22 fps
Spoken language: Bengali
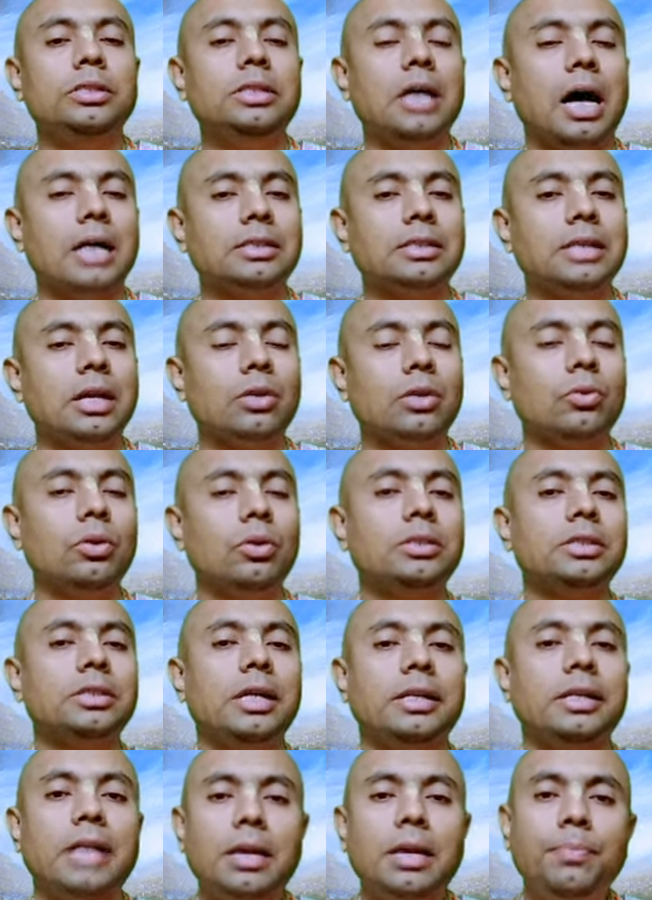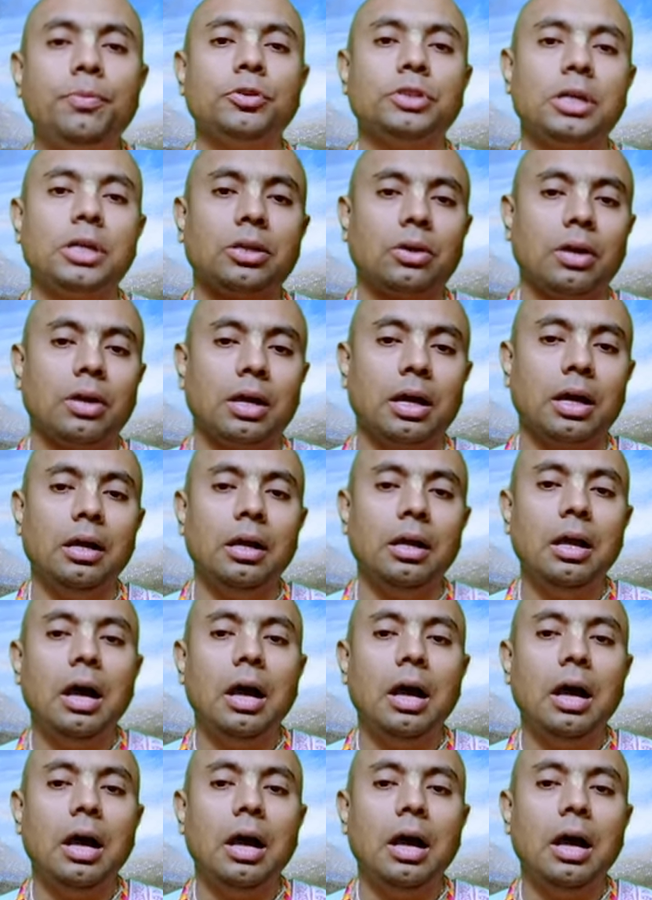নিজে আচার করে সেটাই প্রচার করা